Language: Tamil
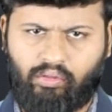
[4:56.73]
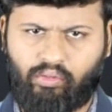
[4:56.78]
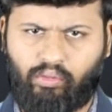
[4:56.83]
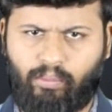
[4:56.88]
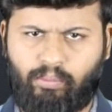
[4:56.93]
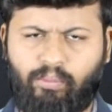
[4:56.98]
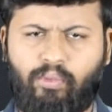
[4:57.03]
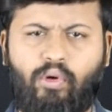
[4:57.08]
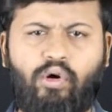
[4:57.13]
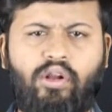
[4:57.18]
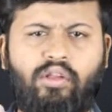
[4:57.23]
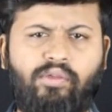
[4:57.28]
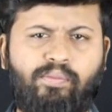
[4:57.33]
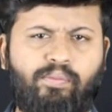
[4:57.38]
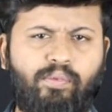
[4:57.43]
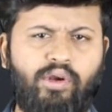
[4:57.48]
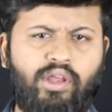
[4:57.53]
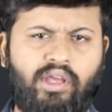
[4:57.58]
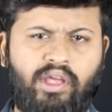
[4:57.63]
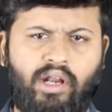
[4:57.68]
ஸோ போலீஸ்
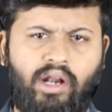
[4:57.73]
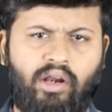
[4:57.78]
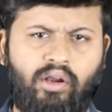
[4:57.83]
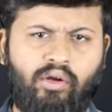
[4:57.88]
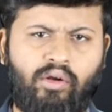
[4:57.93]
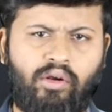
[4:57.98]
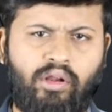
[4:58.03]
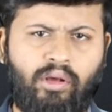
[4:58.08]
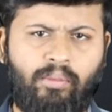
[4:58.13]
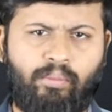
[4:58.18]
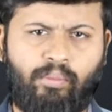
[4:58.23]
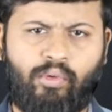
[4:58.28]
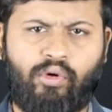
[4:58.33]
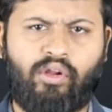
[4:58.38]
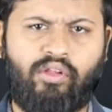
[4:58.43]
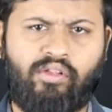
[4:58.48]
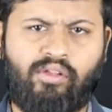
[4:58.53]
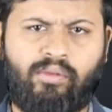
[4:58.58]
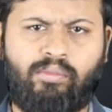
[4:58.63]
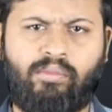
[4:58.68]
பிடிக்கிறானோ இல்லையோ
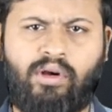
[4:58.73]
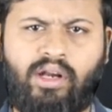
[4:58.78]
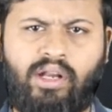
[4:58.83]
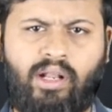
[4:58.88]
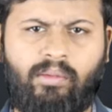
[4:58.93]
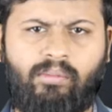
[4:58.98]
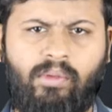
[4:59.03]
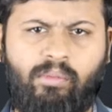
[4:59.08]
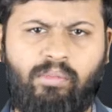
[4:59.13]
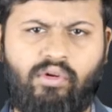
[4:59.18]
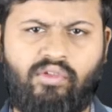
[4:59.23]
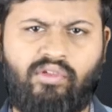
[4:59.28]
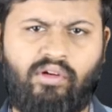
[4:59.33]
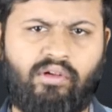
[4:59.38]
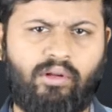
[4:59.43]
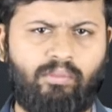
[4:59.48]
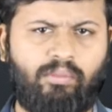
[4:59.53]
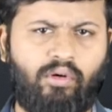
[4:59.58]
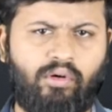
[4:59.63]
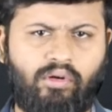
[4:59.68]
போலீஸ்க்கு மேலே நம்ம பிடிச்சி
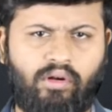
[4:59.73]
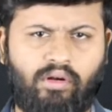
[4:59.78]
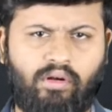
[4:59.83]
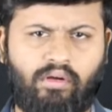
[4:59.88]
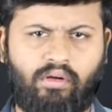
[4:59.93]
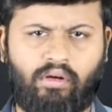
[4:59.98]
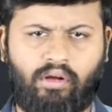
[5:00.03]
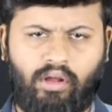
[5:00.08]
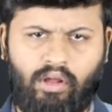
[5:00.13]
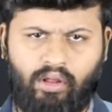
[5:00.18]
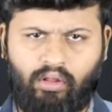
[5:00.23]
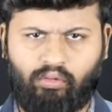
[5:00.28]
அவனை போட்டுடணும்